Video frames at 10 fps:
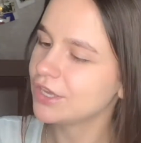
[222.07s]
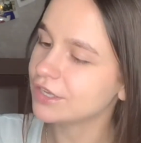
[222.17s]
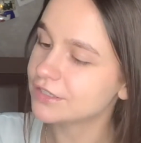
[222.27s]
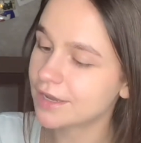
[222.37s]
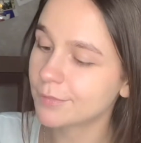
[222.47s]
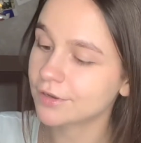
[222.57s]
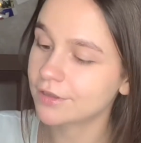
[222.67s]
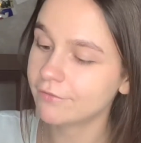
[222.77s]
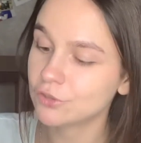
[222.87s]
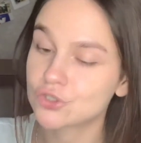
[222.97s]
И самое
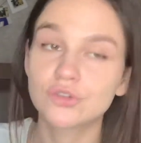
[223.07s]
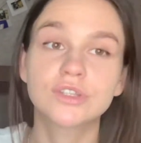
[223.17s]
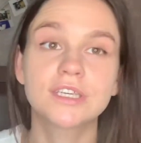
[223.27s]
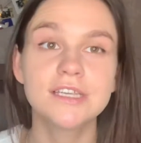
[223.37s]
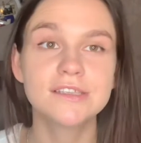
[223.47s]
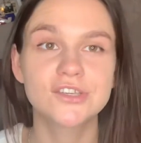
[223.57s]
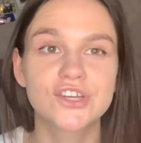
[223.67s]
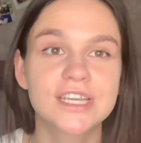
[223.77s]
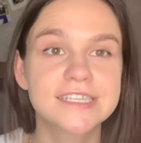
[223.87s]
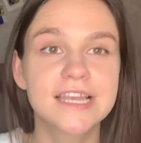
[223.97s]
главное, что это
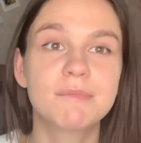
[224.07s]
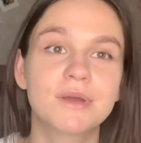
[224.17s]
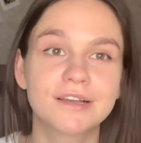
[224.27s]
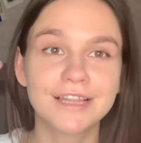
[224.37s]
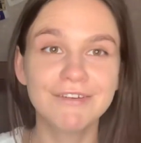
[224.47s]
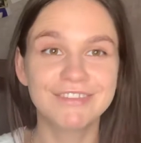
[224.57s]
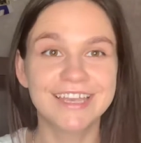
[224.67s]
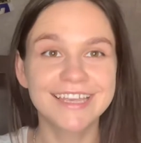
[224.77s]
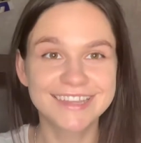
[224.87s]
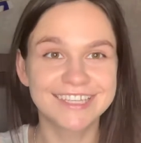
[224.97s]
кисточка, и самое
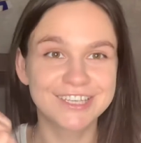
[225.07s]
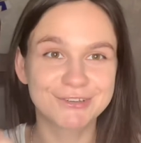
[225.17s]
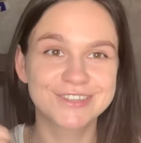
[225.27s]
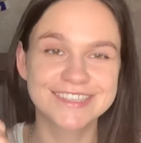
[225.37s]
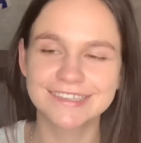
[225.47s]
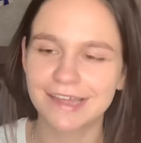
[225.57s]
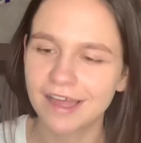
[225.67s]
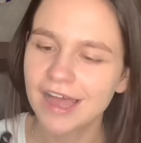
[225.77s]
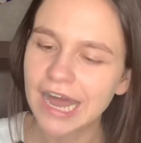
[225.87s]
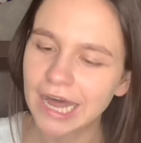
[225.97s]
главное, это ее цена.